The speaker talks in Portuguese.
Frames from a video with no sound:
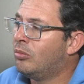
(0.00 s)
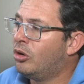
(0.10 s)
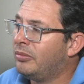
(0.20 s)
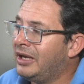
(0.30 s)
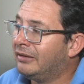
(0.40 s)
o
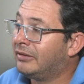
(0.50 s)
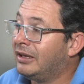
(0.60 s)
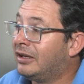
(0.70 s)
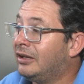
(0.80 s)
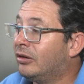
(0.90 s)

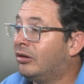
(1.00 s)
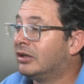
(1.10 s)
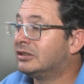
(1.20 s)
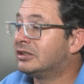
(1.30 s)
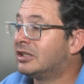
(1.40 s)
momento em que
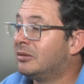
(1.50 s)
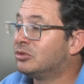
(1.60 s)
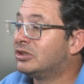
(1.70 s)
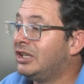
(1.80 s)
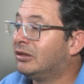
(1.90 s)
nós
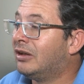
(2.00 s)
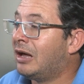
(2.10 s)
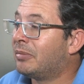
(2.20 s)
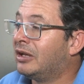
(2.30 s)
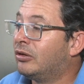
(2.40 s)
estamos indo
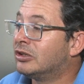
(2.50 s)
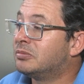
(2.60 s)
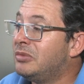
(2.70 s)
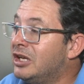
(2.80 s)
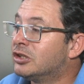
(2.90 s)
lá para
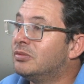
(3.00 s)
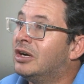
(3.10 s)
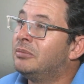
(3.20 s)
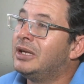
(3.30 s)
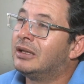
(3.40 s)
nós
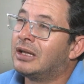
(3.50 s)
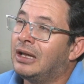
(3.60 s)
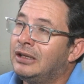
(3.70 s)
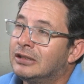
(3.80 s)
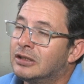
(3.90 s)
mesmos
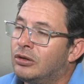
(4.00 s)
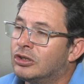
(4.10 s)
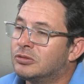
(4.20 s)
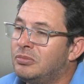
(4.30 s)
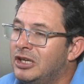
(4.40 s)
ambientalistas,
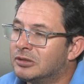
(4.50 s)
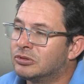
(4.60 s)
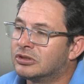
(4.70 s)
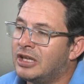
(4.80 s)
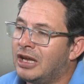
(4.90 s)
nós
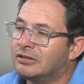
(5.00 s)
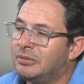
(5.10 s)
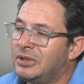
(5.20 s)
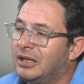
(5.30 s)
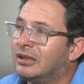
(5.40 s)
mesmos
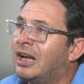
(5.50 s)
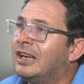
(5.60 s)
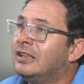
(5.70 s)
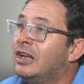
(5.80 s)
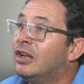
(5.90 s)
técnicos
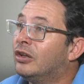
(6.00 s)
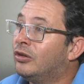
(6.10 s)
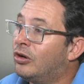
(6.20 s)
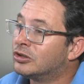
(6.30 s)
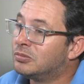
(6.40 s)
ambientais,
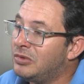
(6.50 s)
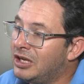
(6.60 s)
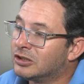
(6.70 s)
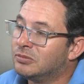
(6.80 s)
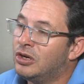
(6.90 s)
nós
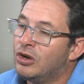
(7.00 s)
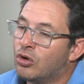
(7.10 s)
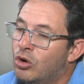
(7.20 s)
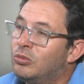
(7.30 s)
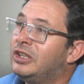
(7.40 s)
mesmos,
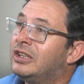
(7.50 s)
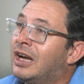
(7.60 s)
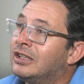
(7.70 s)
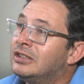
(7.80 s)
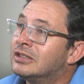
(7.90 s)

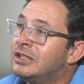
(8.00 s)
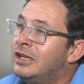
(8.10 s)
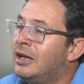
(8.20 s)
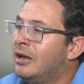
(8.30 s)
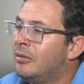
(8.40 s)
comunidade em
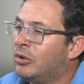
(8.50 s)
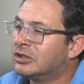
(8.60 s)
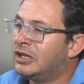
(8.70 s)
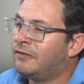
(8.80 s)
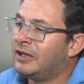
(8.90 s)
si,
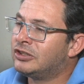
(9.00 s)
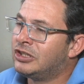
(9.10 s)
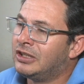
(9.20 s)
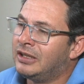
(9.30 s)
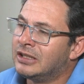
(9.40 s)
possa
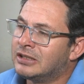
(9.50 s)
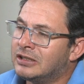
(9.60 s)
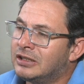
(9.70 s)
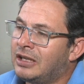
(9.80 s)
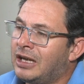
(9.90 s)
refletir da
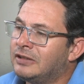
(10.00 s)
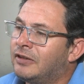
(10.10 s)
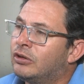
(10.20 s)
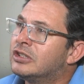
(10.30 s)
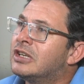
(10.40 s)
necessidade
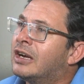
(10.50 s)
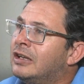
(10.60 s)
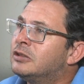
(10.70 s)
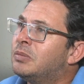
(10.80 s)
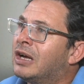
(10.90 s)
em valorizar
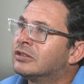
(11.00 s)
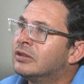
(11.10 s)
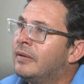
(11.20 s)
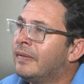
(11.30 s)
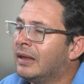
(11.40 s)
aquele
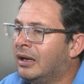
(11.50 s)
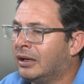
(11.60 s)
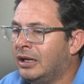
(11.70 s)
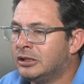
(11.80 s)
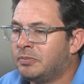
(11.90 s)
espaço.
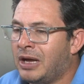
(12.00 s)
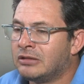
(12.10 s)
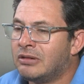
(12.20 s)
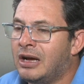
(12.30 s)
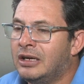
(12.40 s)
Aquele
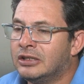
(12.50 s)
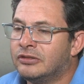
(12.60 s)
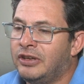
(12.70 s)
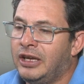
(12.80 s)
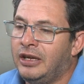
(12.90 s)
espaço há
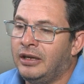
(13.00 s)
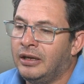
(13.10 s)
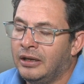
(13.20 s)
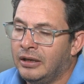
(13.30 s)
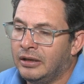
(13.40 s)
anos
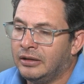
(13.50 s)
vem